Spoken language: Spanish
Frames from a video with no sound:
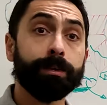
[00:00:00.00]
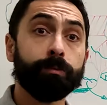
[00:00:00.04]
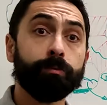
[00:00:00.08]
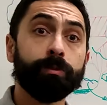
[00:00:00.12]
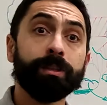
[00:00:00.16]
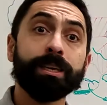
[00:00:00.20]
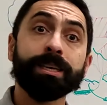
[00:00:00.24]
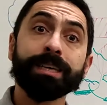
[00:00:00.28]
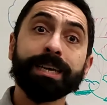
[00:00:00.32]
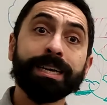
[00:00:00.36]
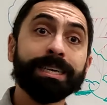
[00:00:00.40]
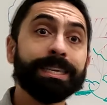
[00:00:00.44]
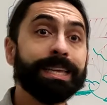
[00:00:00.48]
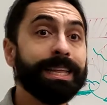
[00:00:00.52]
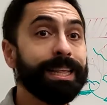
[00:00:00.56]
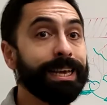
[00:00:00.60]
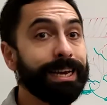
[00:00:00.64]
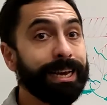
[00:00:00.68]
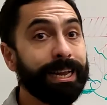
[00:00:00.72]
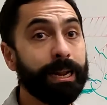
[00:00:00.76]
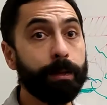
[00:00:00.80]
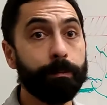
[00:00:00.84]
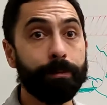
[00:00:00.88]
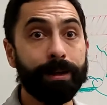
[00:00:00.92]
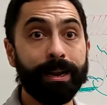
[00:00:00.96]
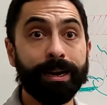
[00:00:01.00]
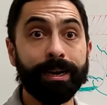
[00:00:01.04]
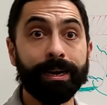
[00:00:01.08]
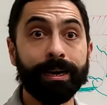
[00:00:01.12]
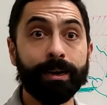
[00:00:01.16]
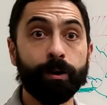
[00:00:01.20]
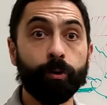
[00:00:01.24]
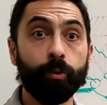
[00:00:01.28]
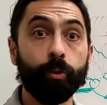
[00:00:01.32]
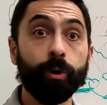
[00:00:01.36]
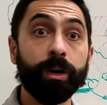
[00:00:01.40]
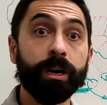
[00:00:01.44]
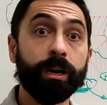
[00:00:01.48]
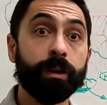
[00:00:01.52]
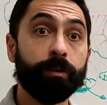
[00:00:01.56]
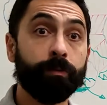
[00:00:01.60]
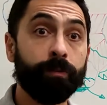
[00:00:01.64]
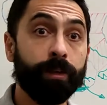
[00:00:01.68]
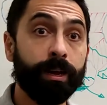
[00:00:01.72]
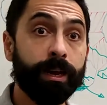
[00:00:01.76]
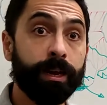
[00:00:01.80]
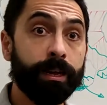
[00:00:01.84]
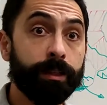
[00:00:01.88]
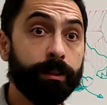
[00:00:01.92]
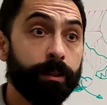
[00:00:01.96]
Un desgaste de cara plana o wear
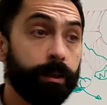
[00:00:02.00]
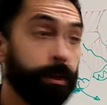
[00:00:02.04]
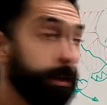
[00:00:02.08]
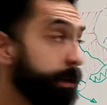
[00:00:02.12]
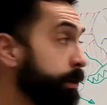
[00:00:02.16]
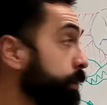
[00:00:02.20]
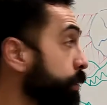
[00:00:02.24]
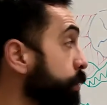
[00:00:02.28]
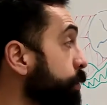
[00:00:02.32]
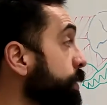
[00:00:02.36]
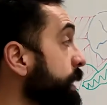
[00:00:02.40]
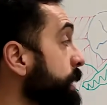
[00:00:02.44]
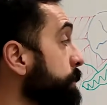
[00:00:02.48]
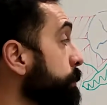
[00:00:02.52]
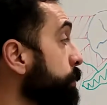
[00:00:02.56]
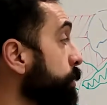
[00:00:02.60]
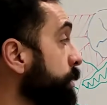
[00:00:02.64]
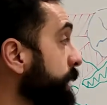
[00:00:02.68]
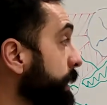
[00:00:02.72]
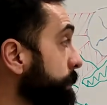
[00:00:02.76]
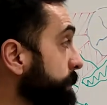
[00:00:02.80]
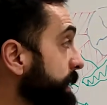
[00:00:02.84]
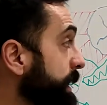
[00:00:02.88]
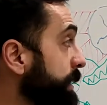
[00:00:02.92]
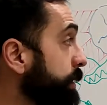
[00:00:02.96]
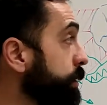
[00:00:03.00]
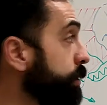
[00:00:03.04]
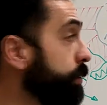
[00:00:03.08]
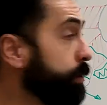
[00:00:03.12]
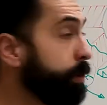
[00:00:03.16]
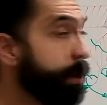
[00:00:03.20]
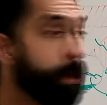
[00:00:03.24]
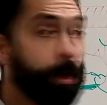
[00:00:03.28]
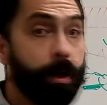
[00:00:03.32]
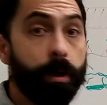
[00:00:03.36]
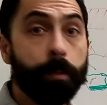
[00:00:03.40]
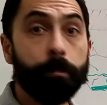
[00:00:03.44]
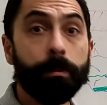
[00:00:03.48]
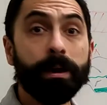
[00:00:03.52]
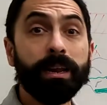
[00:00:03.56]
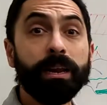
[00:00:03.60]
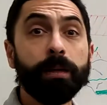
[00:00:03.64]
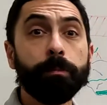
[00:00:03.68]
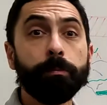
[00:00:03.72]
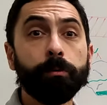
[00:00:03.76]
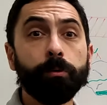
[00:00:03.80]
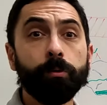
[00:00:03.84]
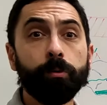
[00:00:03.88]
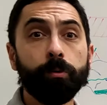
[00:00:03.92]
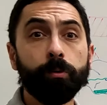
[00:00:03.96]
flat eh, o un embotamiento van a
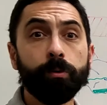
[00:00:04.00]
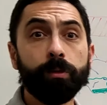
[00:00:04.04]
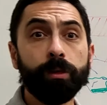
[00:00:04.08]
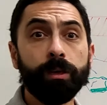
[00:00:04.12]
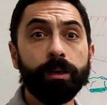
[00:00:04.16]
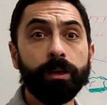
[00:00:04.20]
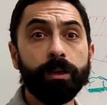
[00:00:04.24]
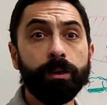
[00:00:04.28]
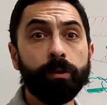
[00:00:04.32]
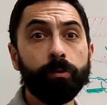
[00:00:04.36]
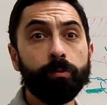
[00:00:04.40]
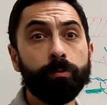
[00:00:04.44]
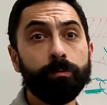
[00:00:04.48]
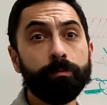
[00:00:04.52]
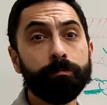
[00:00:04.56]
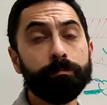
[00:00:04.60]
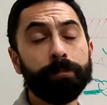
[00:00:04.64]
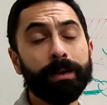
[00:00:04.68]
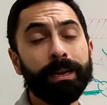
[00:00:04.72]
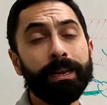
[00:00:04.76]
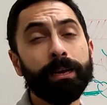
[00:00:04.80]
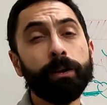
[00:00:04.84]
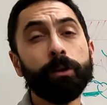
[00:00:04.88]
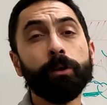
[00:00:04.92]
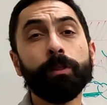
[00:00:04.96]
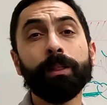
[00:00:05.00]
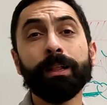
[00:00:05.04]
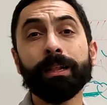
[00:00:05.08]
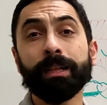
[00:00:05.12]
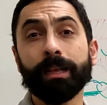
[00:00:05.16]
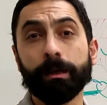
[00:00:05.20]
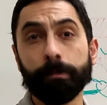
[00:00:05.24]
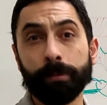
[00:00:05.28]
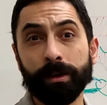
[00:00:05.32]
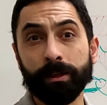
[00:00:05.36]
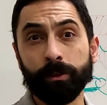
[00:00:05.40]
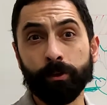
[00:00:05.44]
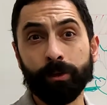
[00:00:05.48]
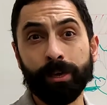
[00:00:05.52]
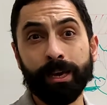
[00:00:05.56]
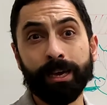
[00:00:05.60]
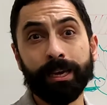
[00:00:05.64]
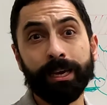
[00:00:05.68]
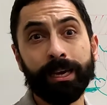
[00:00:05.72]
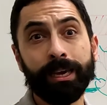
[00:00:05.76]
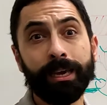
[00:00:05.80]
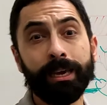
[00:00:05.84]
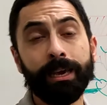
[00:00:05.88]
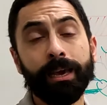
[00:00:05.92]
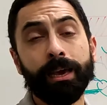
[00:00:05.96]
producir un peligro del quemado ya
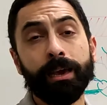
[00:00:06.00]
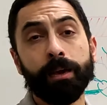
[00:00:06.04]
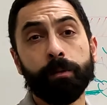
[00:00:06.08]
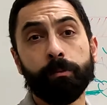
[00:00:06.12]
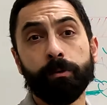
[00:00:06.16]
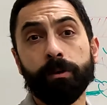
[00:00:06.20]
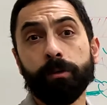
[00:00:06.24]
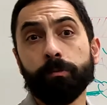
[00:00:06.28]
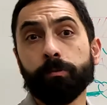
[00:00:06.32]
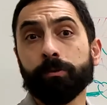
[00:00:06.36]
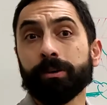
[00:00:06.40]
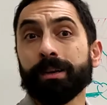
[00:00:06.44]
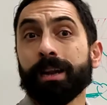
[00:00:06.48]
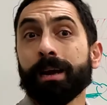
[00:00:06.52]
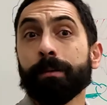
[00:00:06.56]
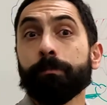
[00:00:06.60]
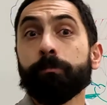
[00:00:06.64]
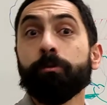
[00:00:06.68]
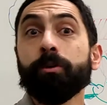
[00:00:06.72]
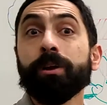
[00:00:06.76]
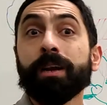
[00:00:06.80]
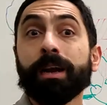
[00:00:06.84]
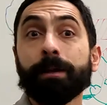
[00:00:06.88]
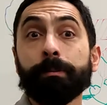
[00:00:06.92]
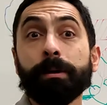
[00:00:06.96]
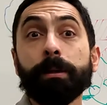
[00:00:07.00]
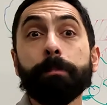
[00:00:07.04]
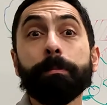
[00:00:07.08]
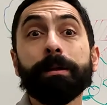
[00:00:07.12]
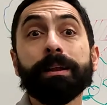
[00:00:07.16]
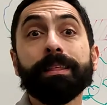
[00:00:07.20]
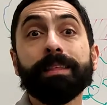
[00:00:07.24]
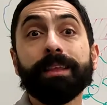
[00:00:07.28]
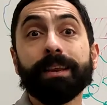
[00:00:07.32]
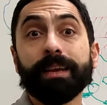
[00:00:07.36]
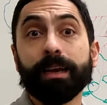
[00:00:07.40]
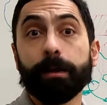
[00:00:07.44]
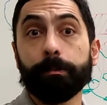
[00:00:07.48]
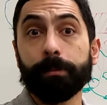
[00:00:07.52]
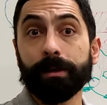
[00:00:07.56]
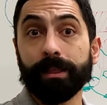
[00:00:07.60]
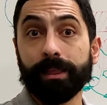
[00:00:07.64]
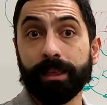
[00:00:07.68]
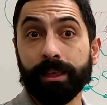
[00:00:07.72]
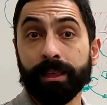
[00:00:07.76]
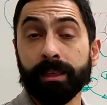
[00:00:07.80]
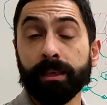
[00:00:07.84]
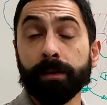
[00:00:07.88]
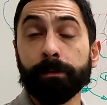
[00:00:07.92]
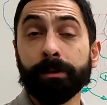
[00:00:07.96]
que bueno, pues la muela va a perder
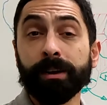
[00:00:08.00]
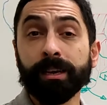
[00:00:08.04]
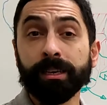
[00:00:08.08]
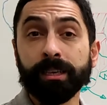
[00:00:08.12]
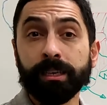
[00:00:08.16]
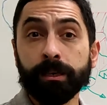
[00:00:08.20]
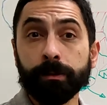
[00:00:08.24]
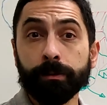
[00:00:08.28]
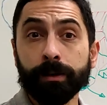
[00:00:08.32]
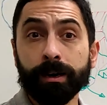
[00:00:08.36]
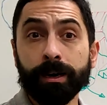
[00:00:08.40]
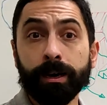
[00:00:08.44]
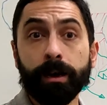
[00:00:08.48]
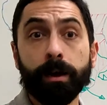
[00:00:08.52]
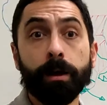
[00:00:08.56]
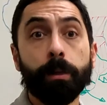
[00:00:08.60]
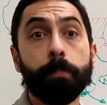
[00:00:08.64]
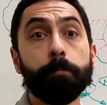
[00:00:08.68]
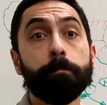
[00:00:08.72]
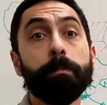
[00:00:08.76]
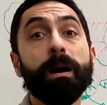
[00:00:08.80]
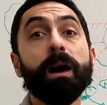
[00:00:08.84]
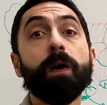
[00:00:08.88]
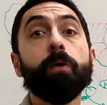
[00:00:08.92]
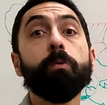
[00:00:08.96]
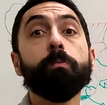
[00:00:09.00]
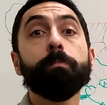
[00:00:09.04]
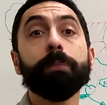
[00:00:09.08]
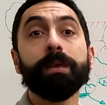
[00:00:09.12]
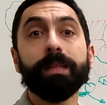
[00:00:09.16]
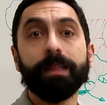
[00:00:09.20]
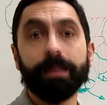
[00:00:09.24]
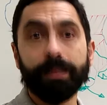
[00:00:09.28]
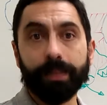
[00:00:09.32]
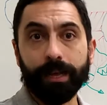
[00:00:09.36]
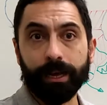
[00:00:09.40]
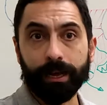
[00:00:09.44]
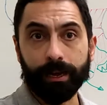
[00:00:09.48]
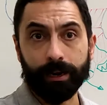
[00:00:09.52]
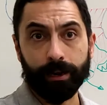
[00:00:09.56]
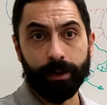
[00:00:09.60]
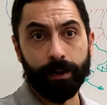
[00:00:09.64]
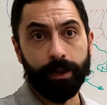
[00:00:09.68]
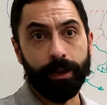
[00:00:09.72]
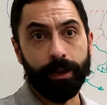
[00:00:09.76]
capacidad abrasiva, va a aumentar